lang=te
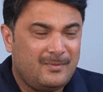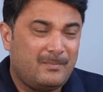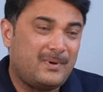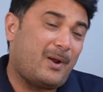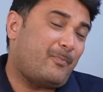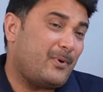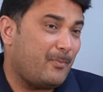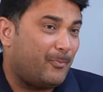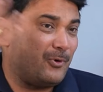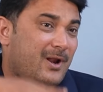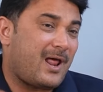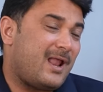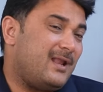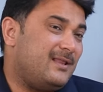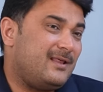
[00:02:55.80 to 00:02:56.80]
మరి అప్పుడెప్పుడు
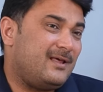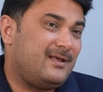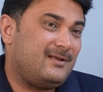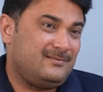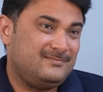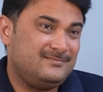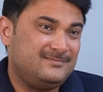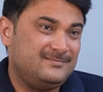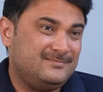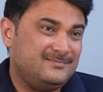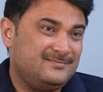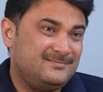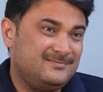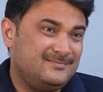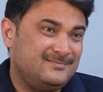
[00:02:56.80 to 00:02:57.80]
రాలేదే
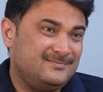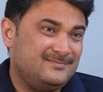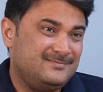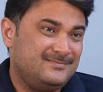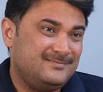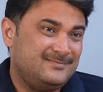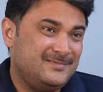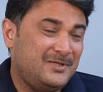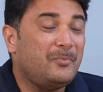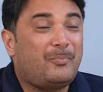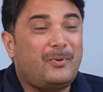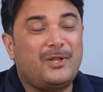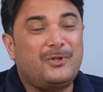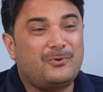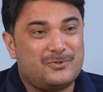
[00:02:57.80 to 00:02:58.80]

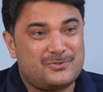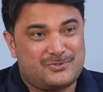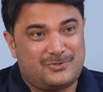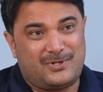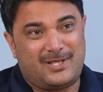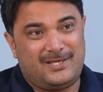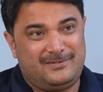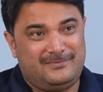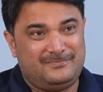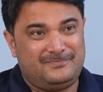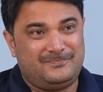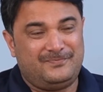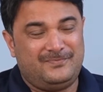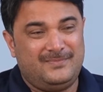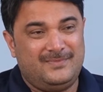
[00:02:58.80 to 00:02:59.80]
ఇప్పుడు ఎందుకు వస్తున్నాయి
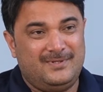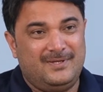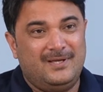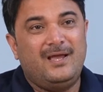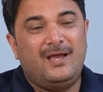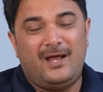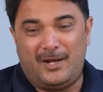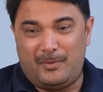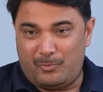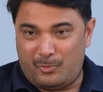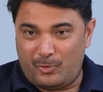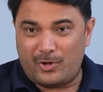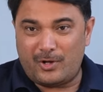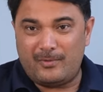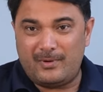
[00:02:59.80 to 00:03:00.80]
అండ్
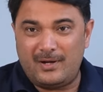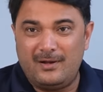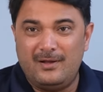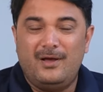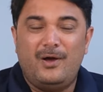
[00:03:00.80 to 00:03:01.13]
మోర్ ఓవర్